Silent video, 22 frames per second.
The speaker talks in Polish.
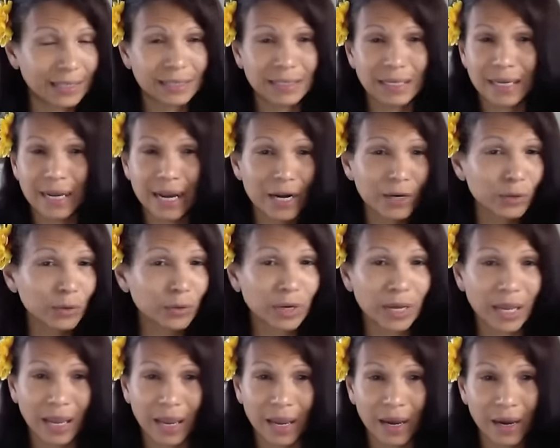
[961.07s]
A ja
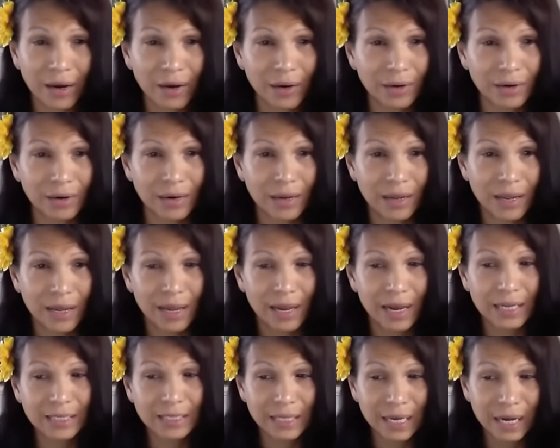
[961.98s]
powiedziałam, nie obchodzi
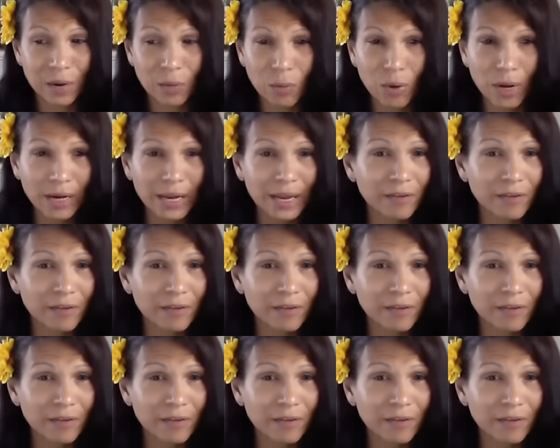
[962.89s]
mnie to.